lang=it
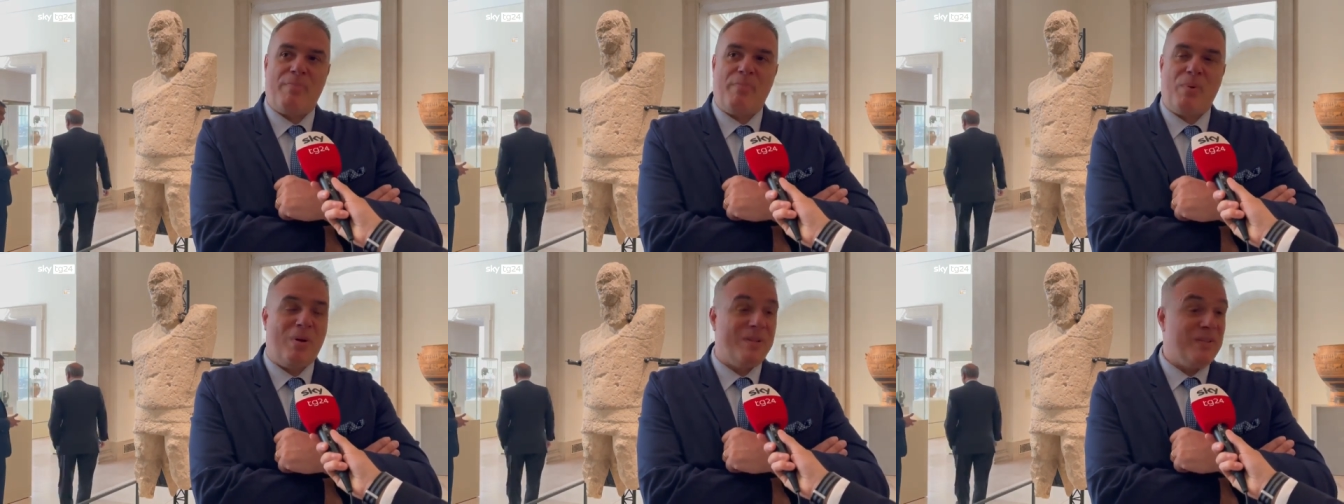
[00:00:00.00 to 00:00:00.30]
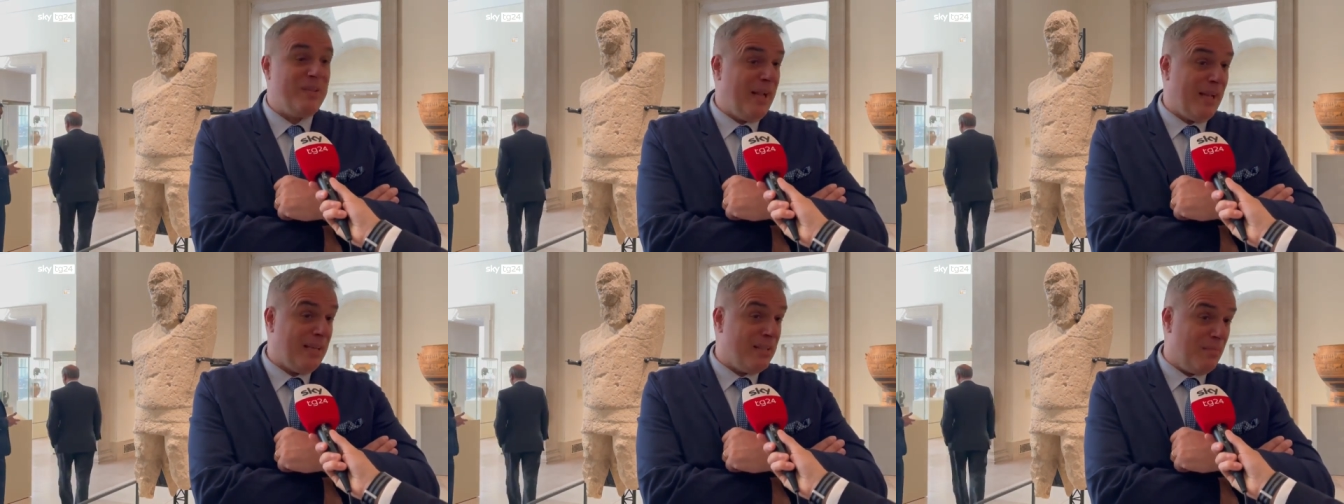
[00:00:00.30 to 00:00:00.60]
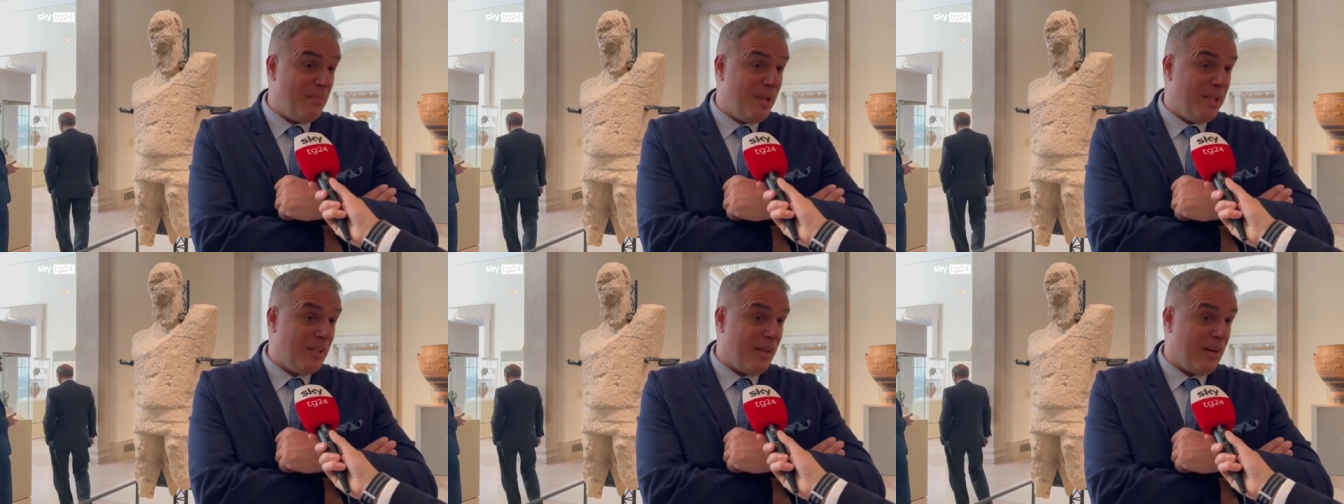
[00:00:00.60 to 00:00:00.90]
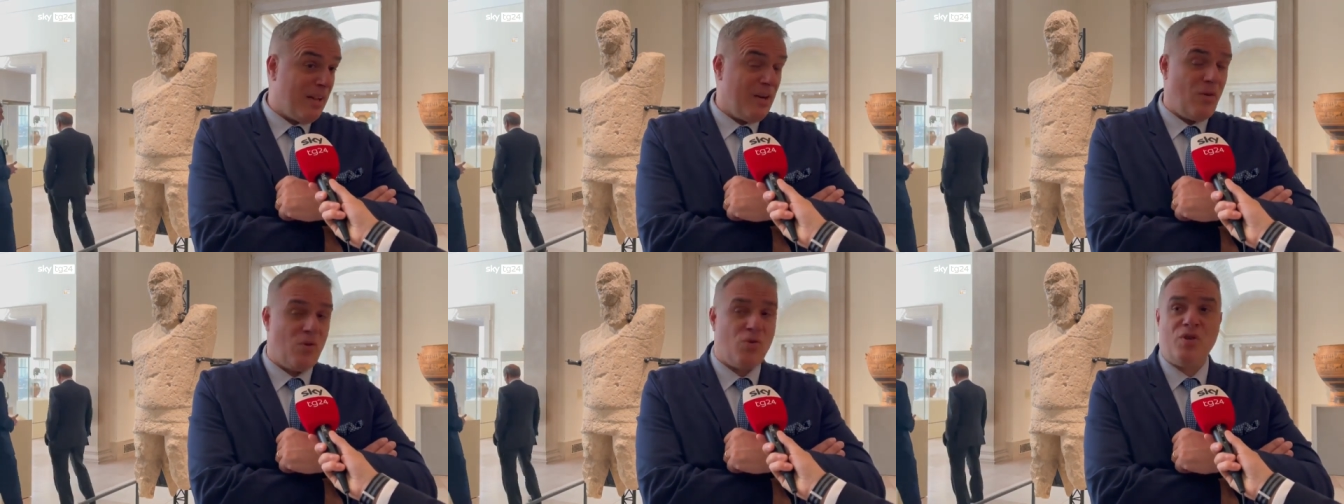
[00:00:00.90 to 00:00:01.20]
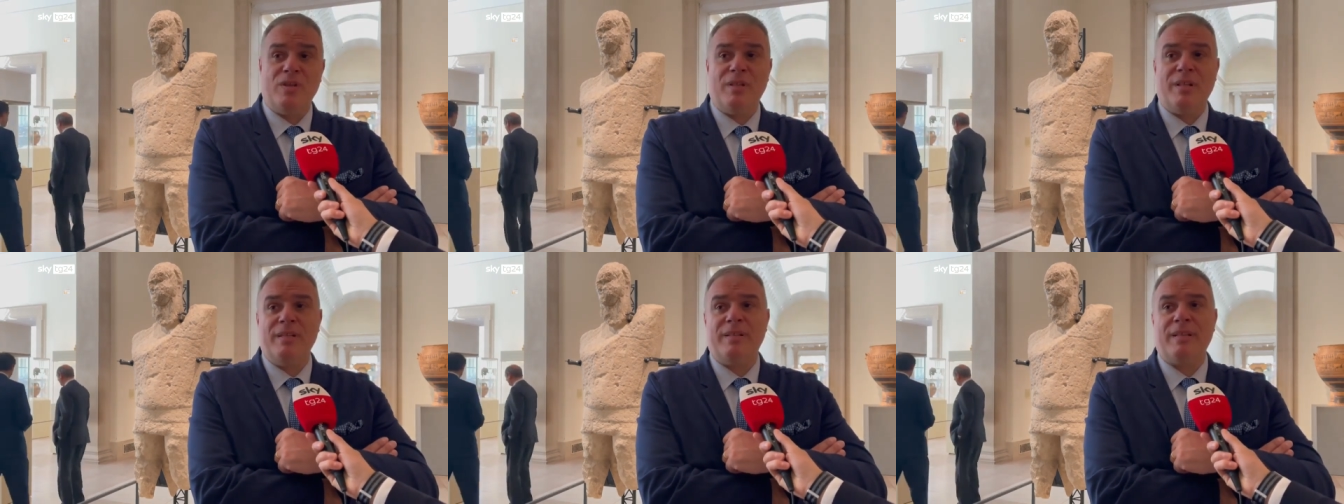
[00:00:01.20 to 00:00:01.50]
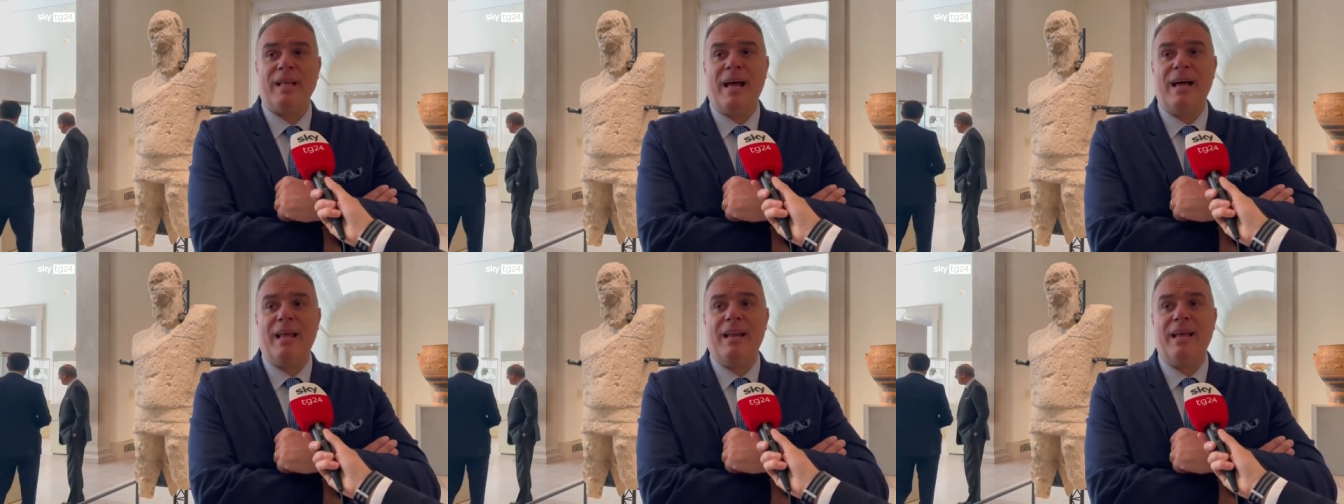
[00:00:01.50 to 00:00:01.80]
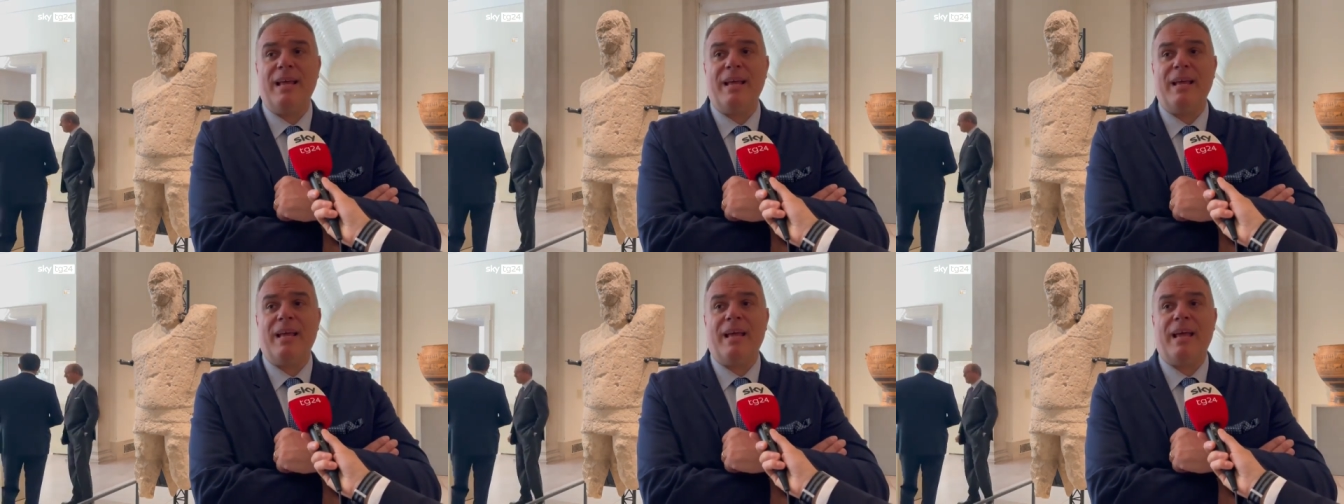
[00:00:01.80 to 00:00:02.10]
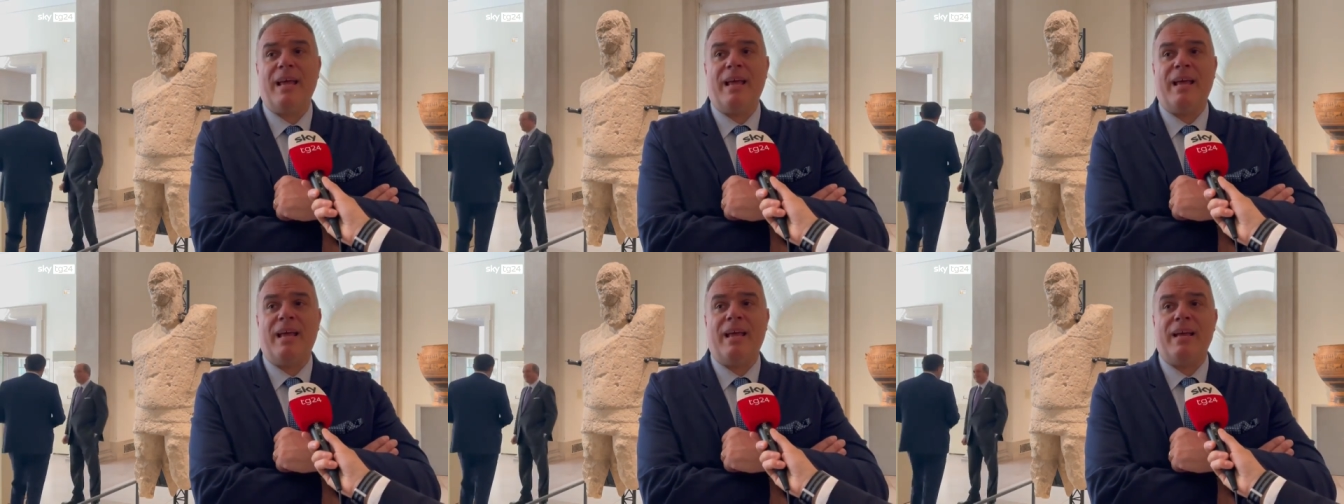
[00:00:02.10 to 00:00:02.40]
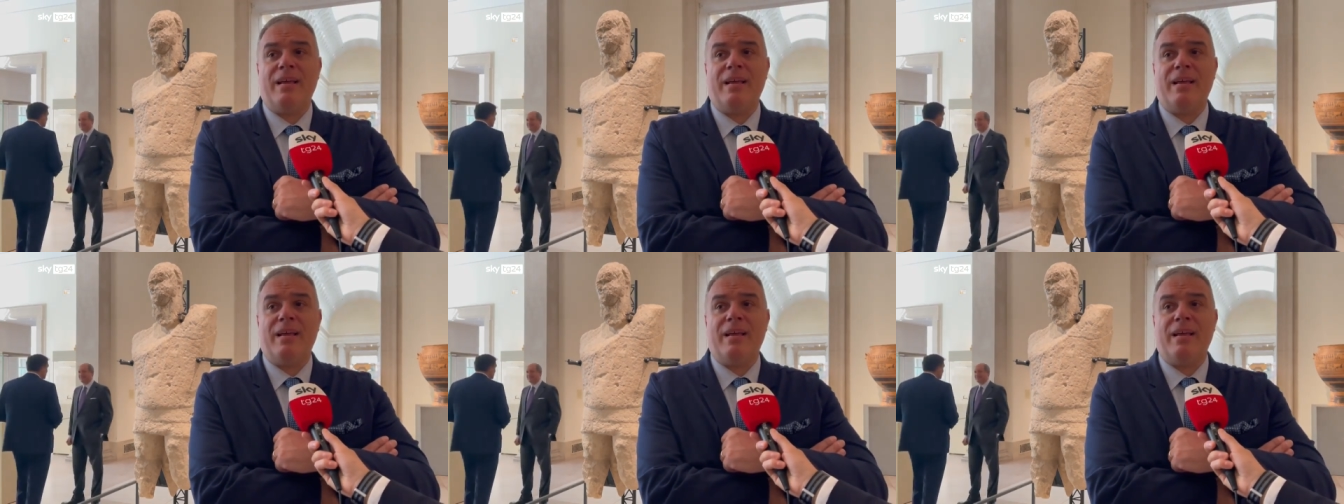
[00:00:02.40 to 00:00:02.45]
più antica del Mediterraneo occidentale e